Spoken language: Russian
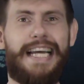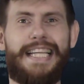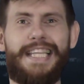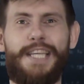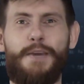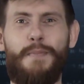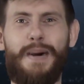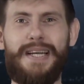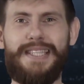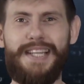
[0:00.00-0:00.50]

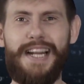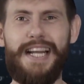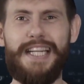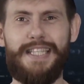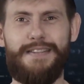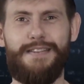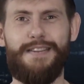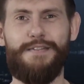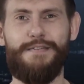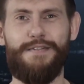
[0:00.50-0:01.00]

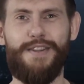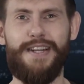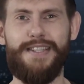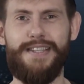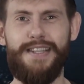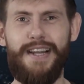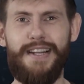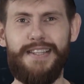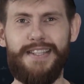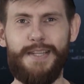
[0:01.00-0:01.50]
Непосредственным
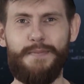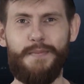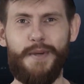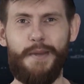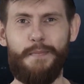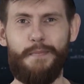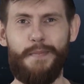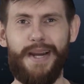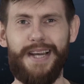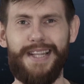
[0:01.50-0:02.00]
владельцем
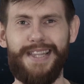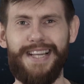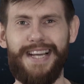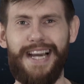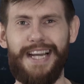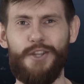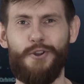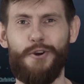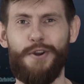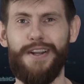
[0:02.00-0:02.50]
ИП, на
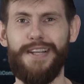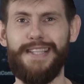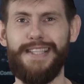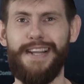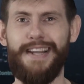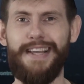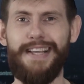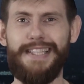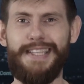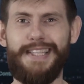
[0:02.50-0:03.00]
который
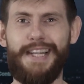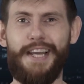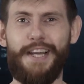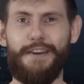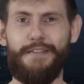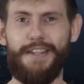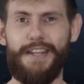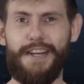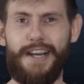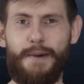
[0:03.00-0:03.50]

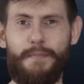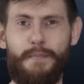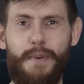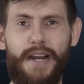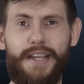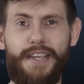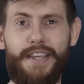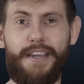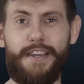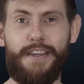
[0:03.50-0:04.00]
зарегистрирована
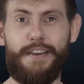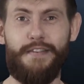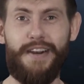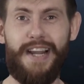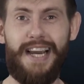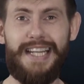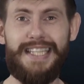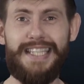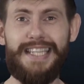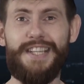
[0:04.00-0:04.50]
компания,
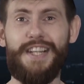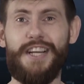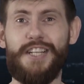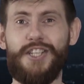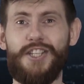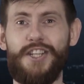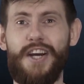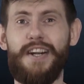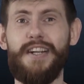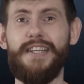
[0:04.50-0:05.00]
является наш
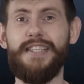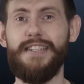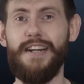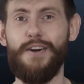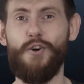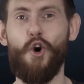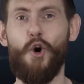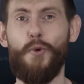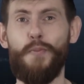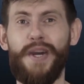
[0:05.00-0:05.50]
старый
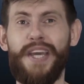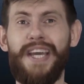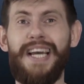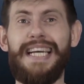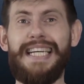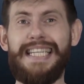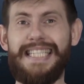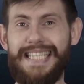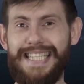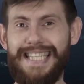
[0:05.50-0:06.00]
знакомый
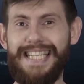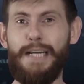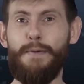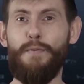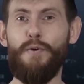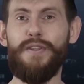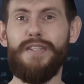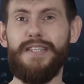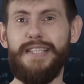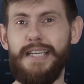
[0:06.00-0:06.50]

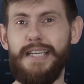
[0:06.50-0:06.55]
Зигмунд